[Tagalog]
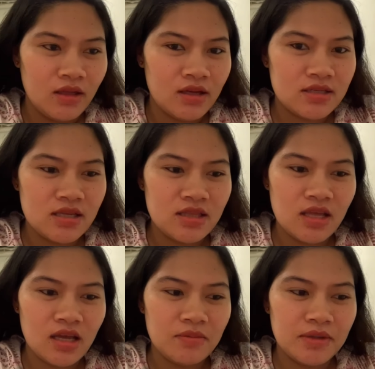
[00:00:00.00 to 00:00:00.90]
Kasi hindi
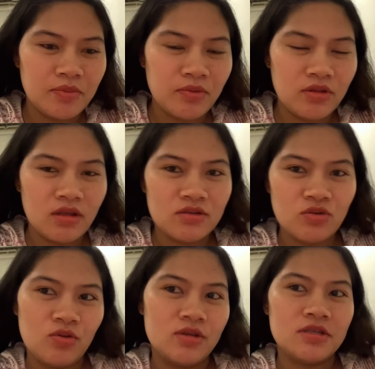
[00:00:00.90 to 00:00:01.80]
ka naman niya pwedeng
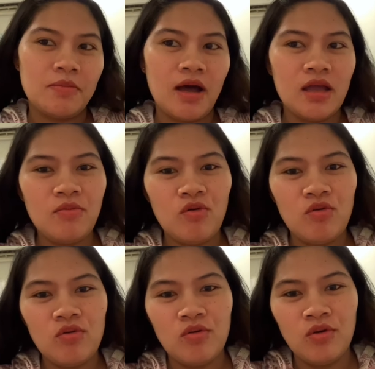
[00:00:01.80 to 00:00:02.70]
suyuin sa bahay mo
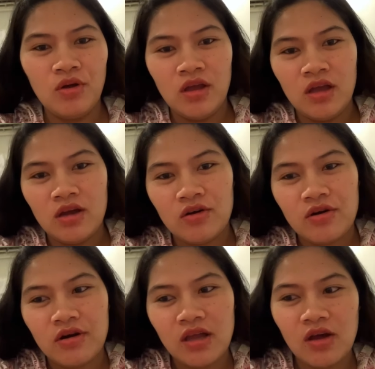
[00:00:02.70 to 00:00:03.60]

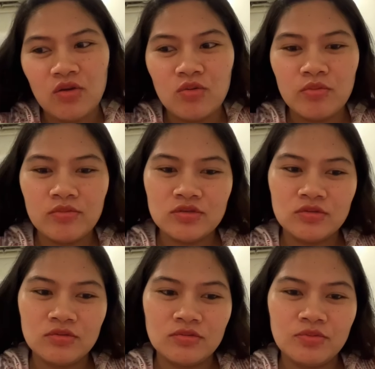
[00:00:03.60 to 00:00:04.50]
or ikaw yung
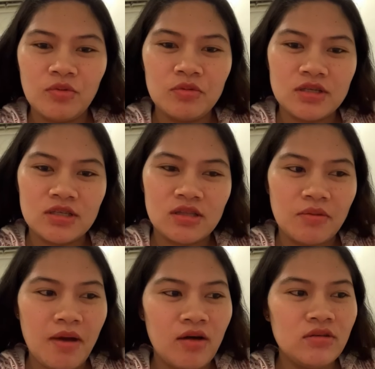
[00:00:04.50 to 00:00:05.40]
pumunta sa
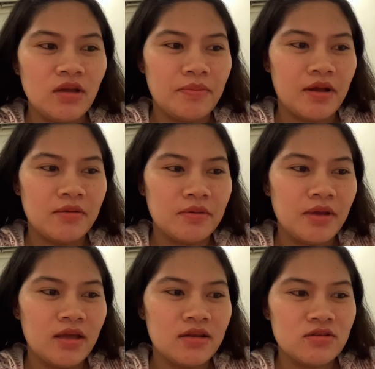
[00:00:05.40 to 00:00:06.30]
trabaho niya para
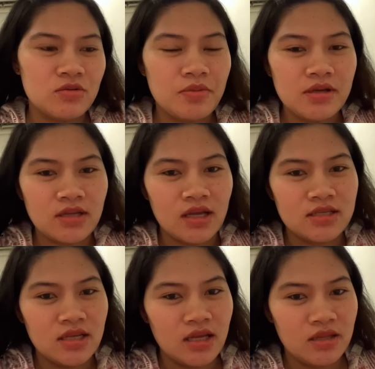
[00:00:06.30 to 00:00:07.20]
magbigay ng sorpresa
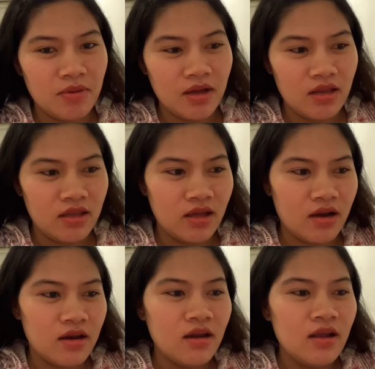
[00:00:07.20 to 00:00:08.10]
kasi nga, di ba
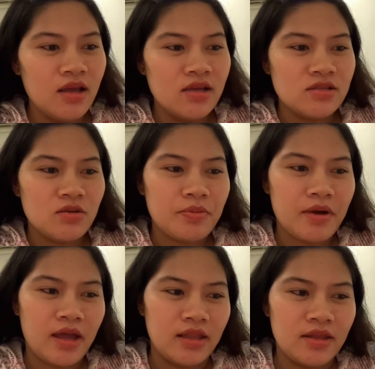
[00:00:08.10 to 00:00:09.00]
LDR. So,
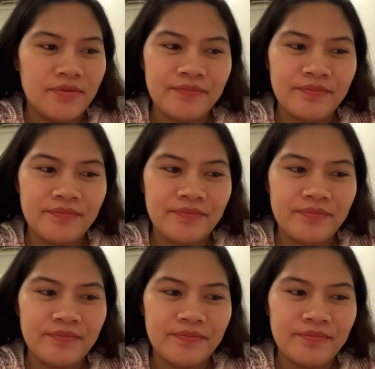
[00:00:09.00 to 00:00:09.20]
pride.